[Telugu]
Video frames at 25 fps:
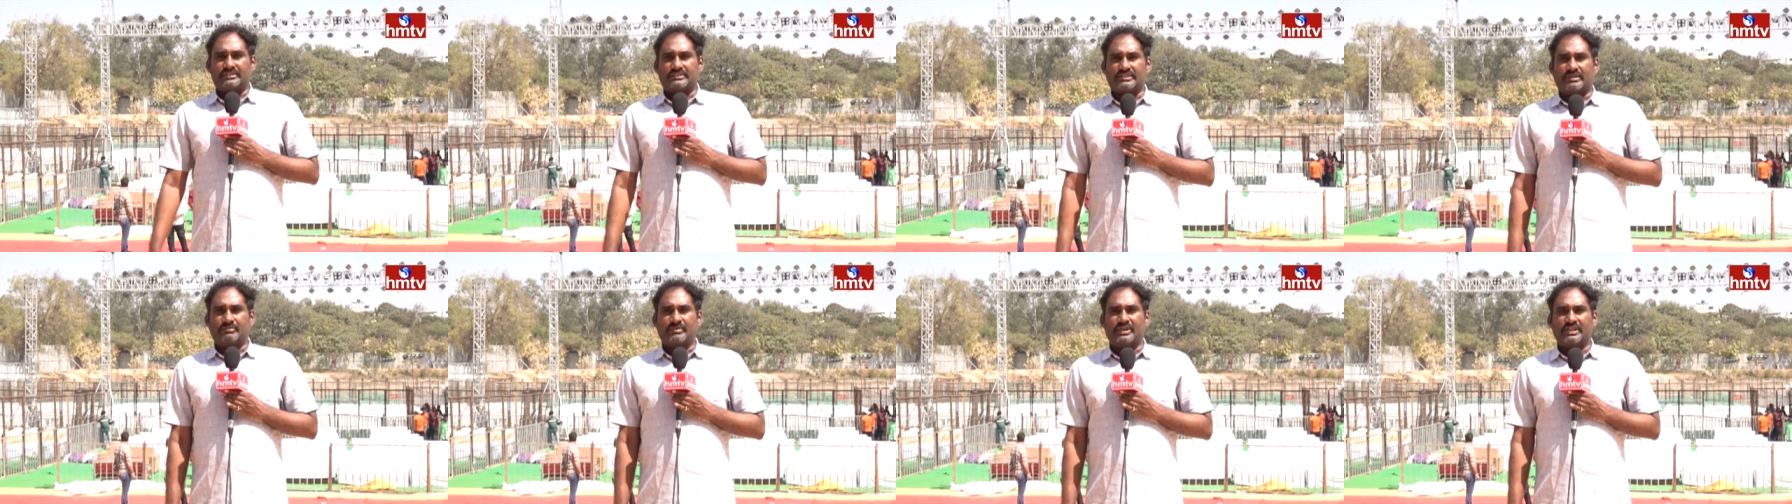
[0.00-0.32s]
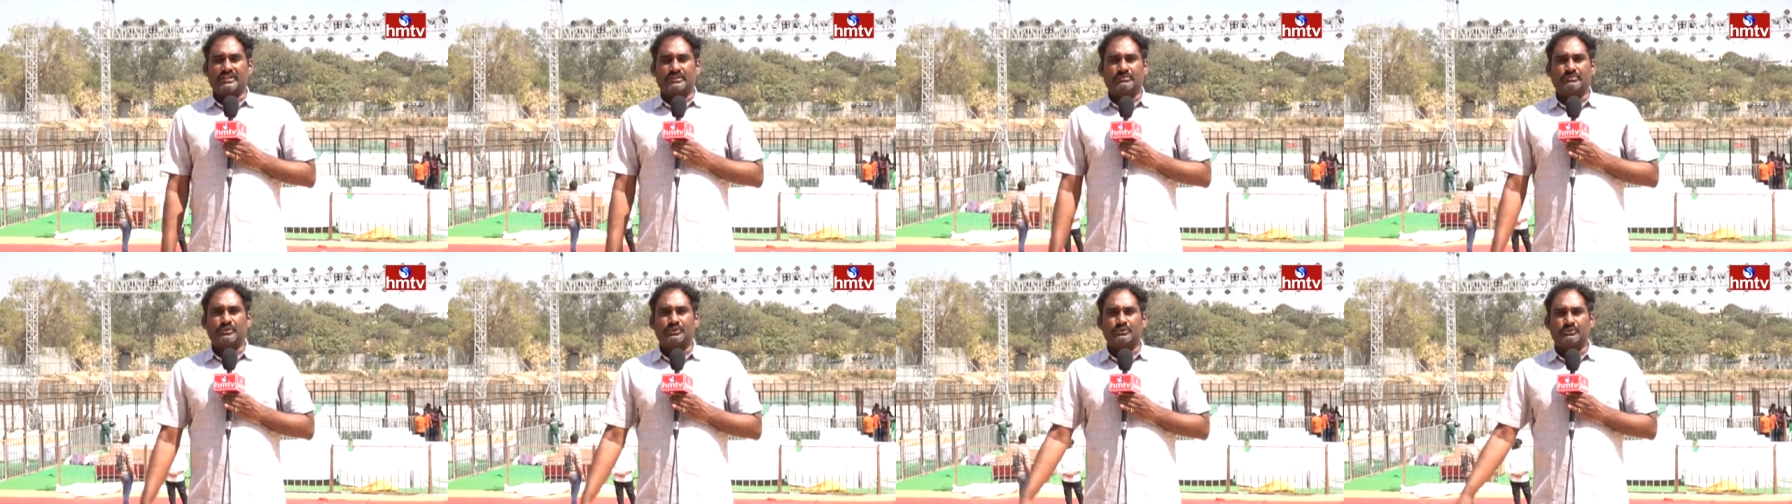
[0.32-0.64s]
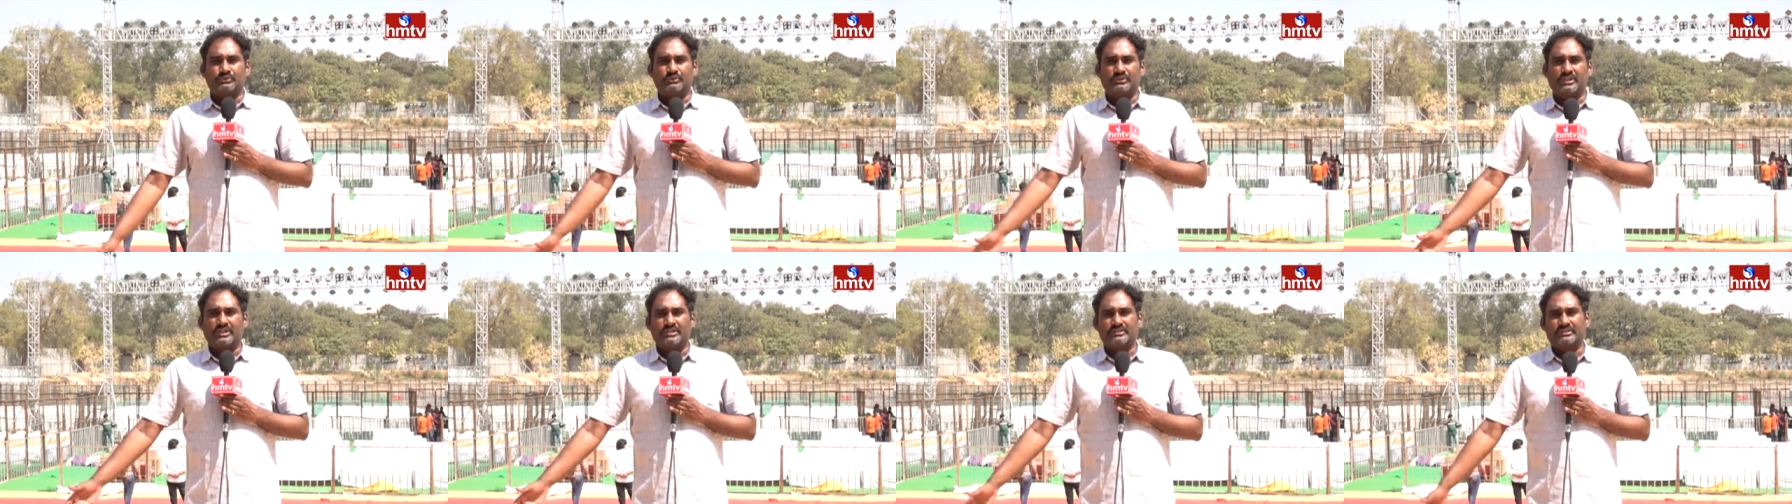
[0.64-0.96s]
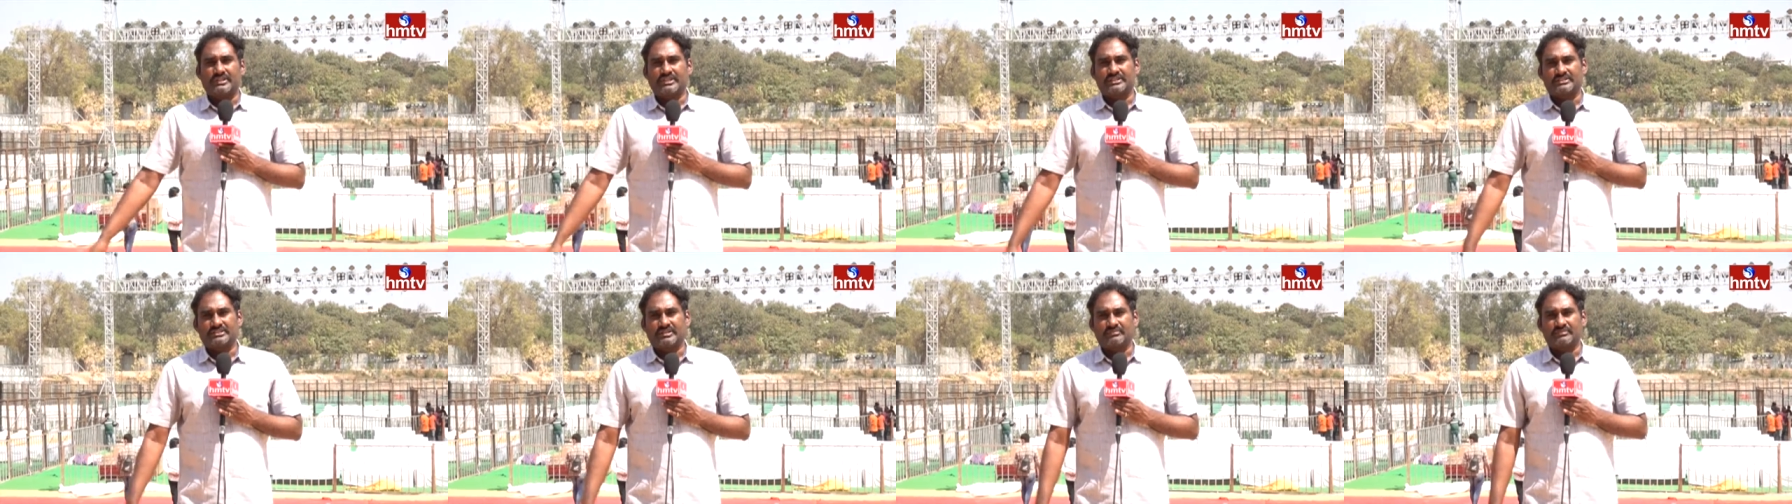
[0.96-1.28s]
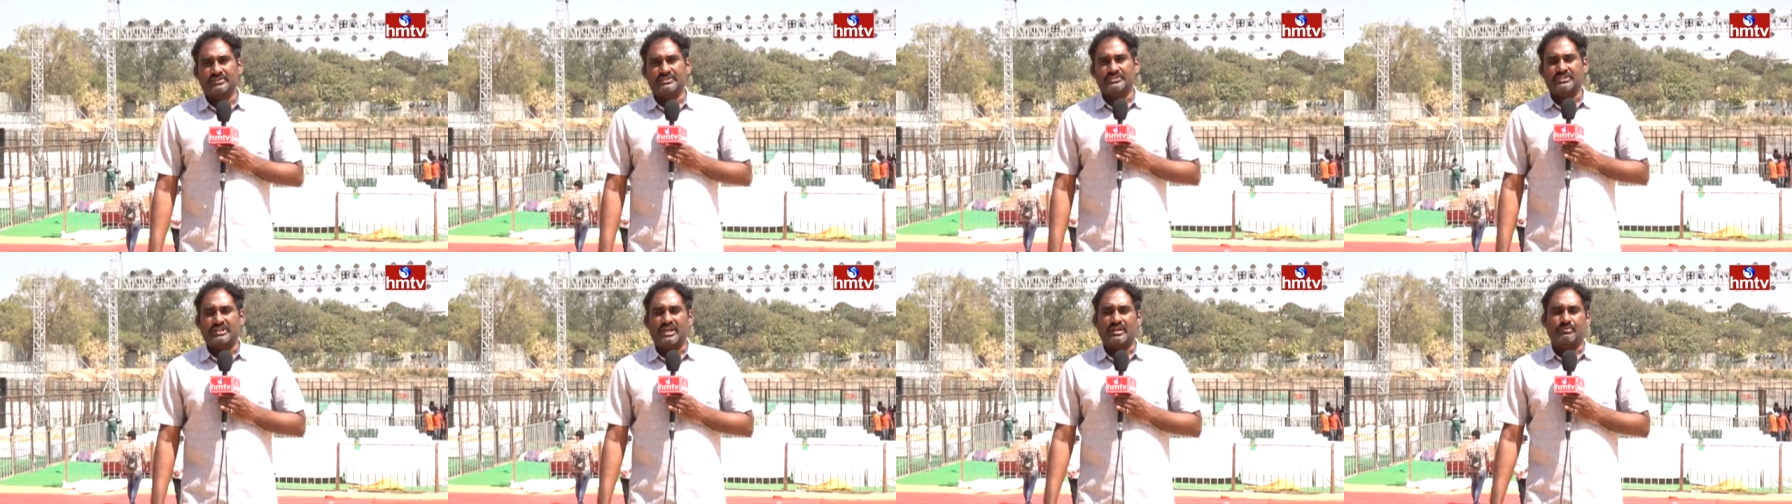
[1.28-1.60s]
సమాయత్తమవుతూ అవుతున్నారు దానికి
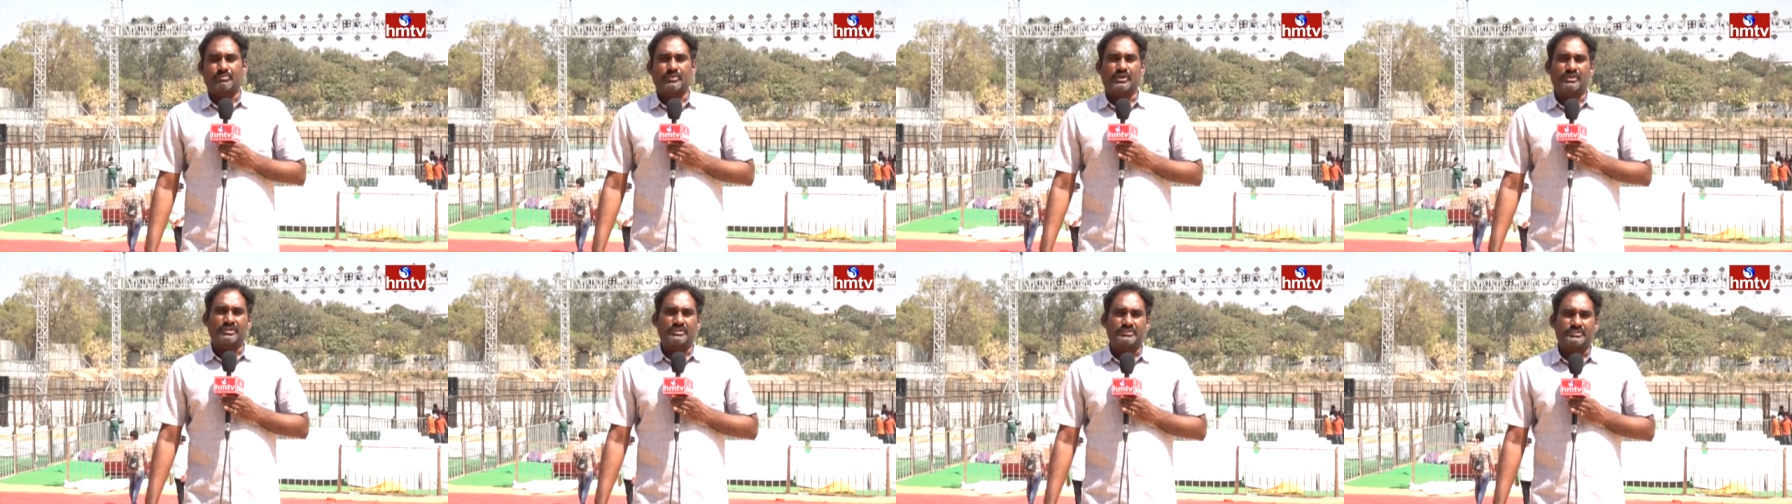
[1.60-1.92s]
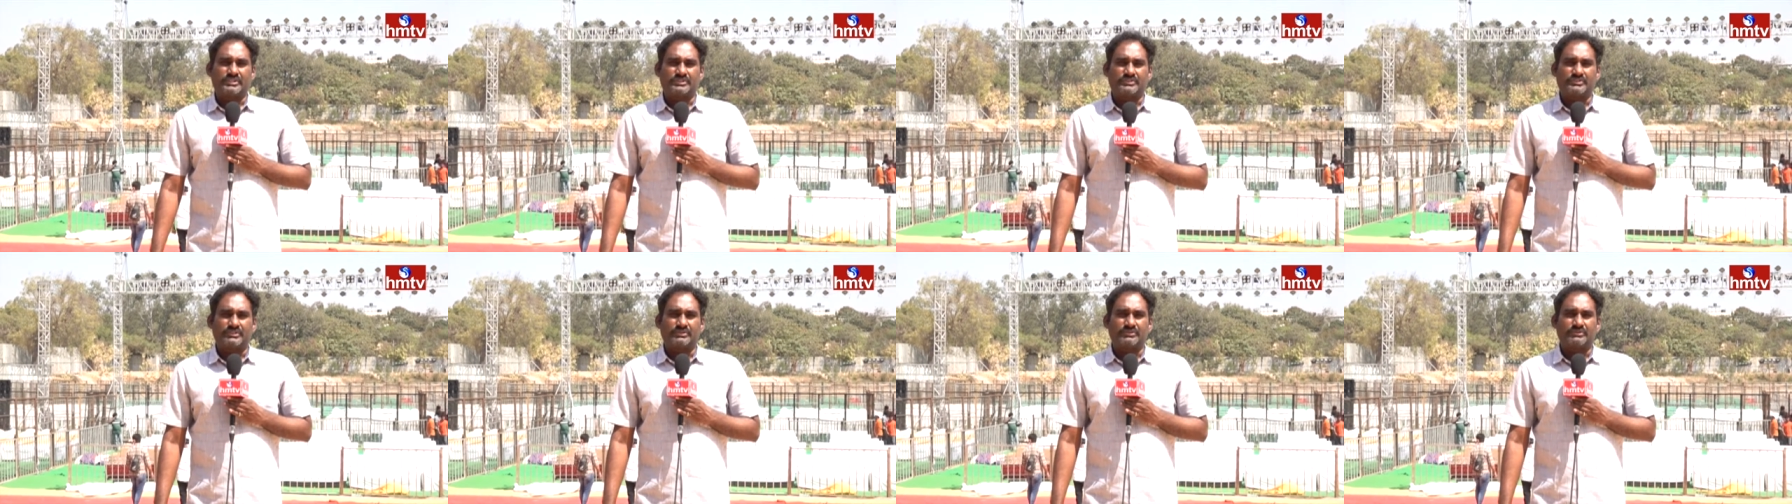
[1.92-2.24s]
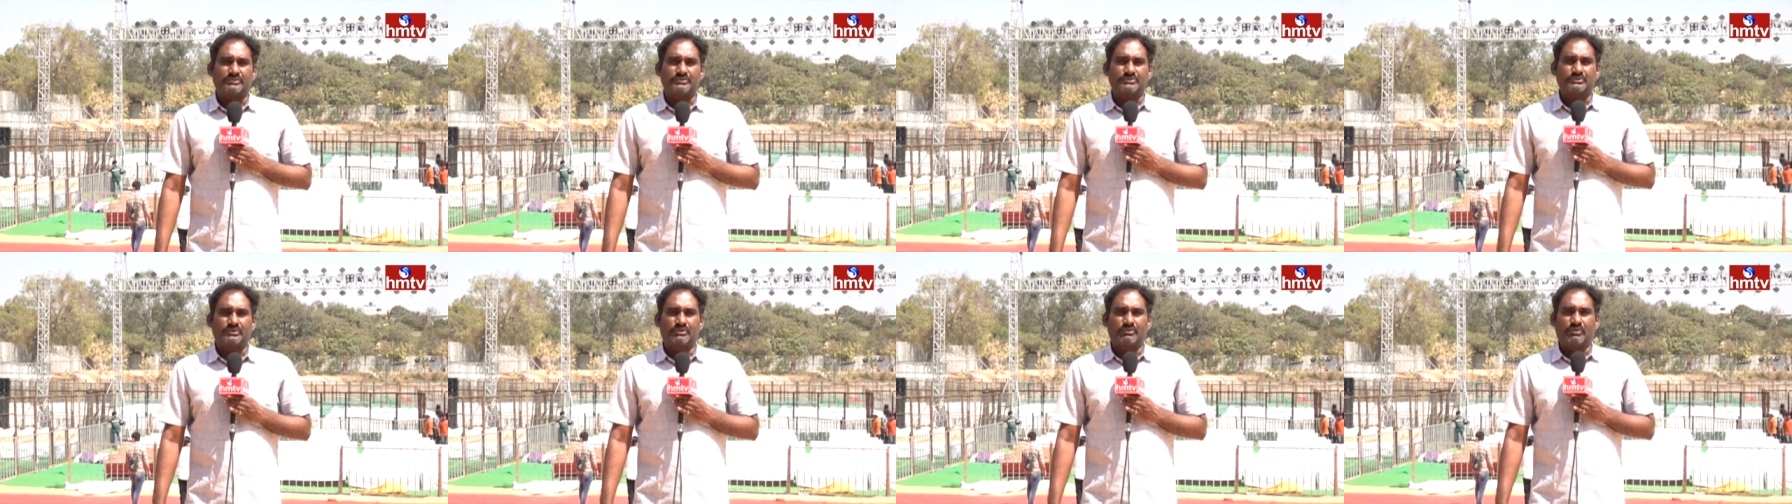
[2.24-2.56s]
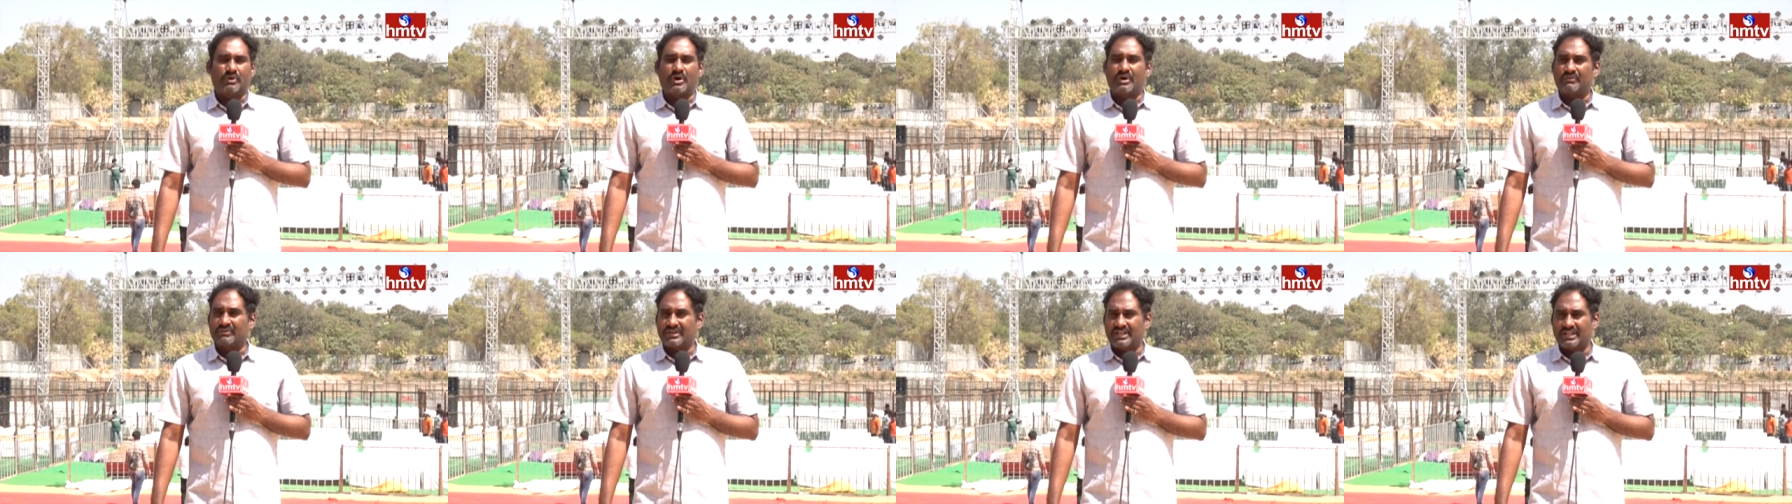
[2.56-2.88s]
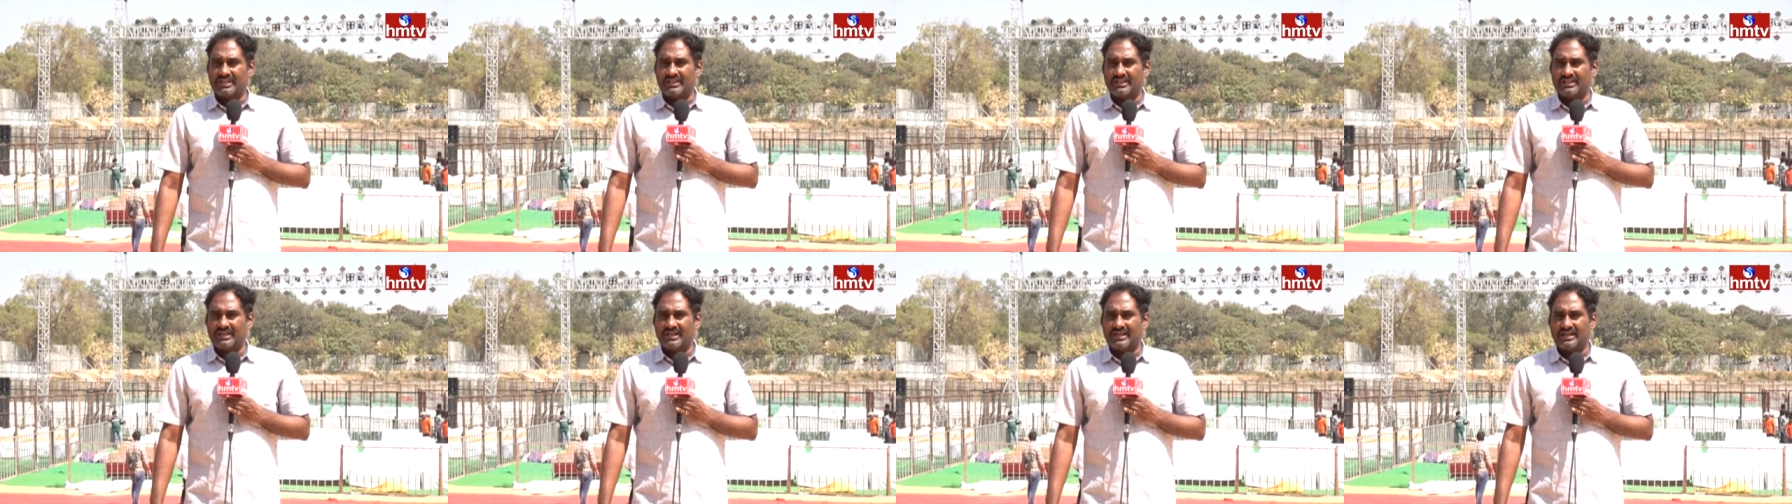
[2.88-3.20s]
సంబంధించిన ఏర్పాట్లు చేసేందుకు సో
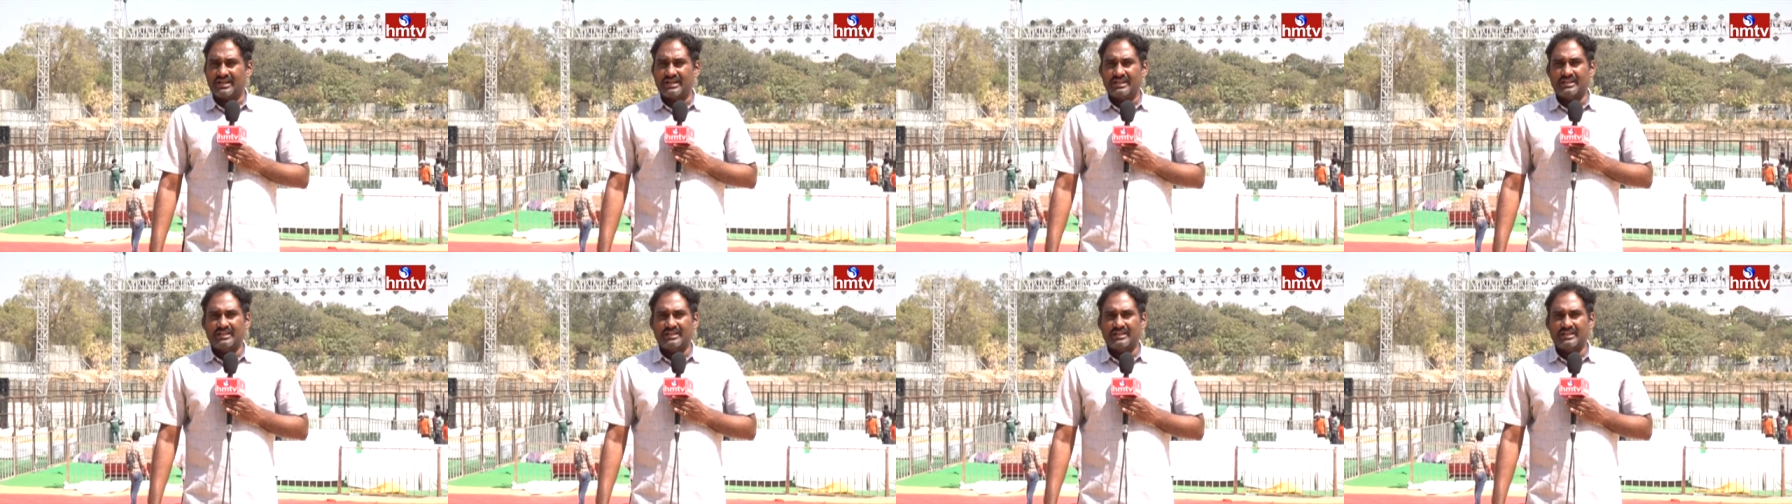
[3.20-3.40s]
ఓవరాల్గా